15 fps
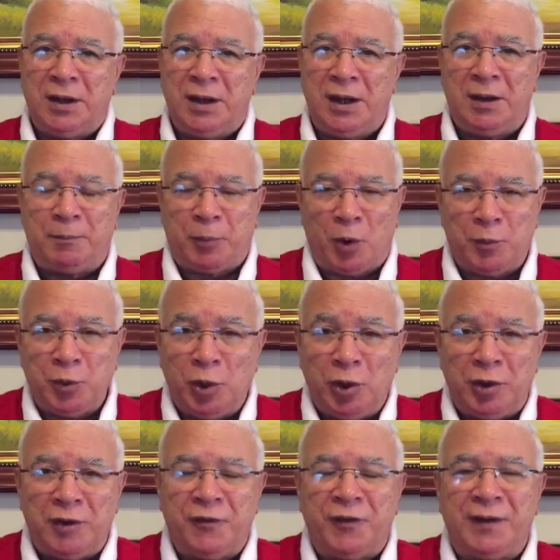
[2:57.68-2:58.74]
El propio
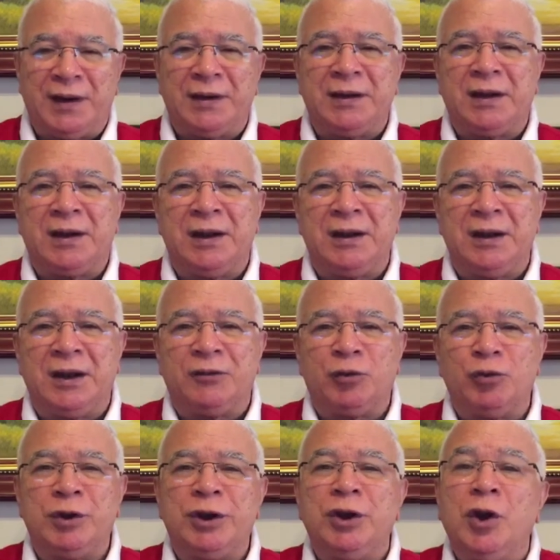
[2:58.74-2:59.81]
Leonel Fernández Reina
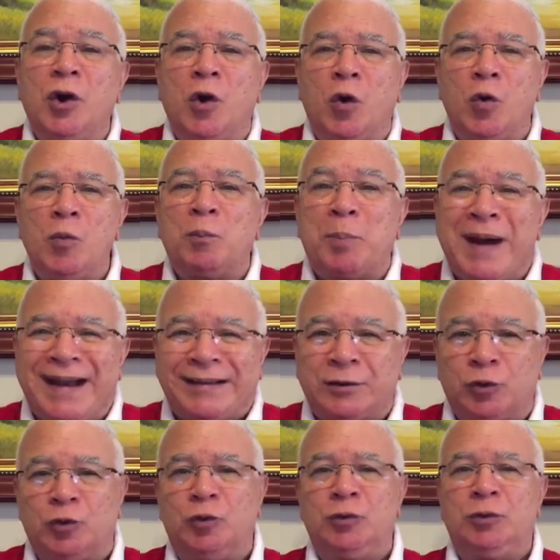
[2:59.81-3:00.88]
sugirió un
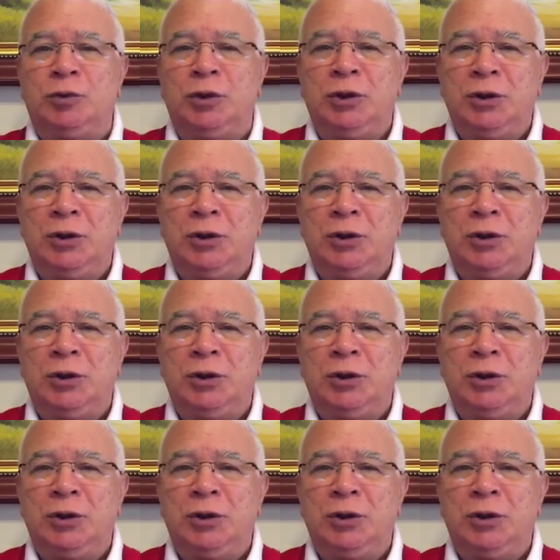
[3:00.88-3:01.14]
pacto